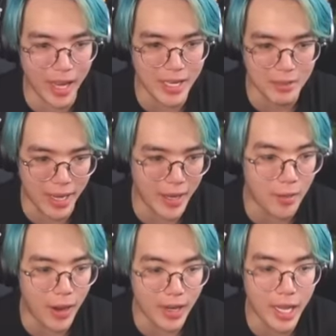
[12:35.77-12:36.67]
thôi nhưng mà nó
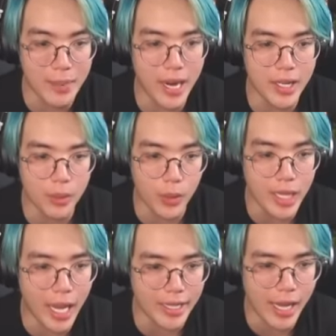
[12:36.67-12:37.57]
vẫn có thể bắn được mũi
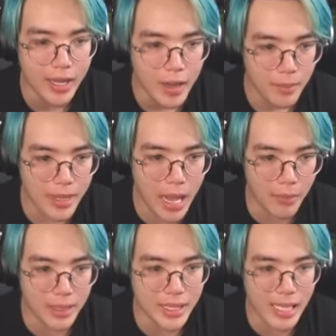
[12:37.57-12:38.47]
tên á Bây giờ
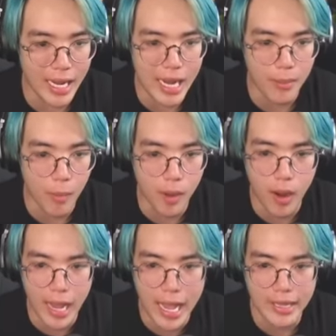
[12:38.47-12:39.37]
mình sẽ lấy ra một
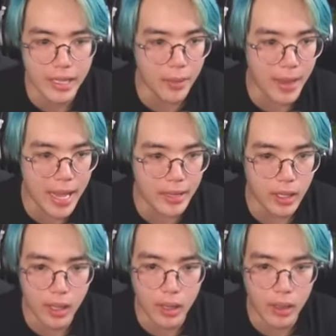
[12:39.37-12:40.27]
con Enderman
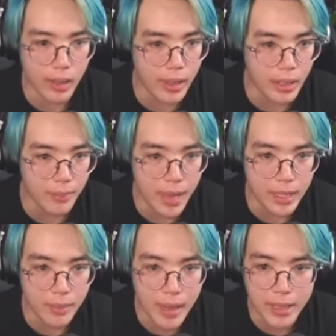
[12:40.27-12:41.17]
Ờ, uh, Enderman,
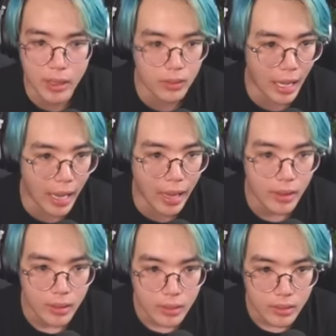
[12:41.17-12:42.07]
Enderman đâu ta
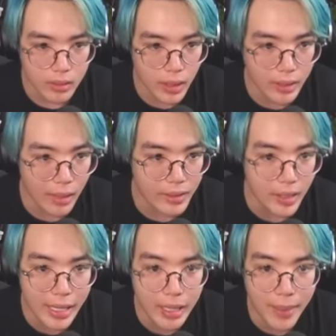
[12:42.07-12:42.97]
trứng nào
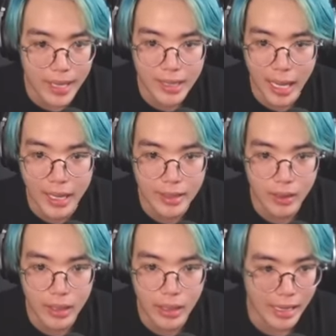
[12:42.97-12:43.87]
trứng Enderman ta Trời
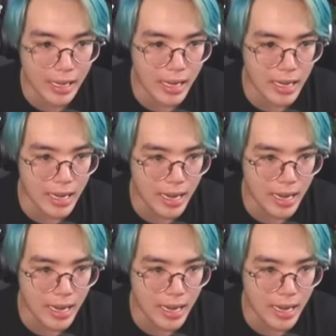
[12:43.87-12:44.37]
ơi, à đây đây đây